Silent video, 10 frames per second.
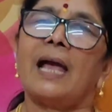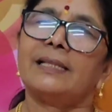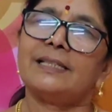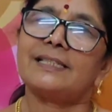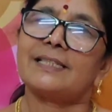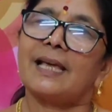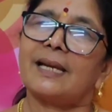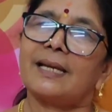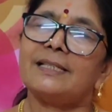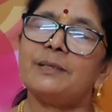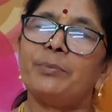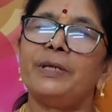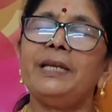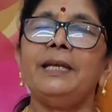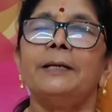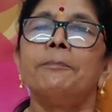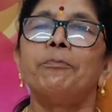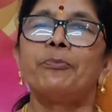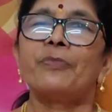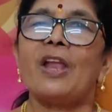ఆదరిస్తారని చెప్పని
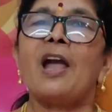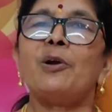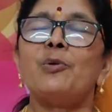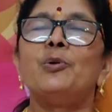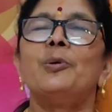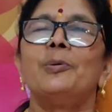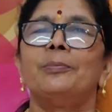నాకు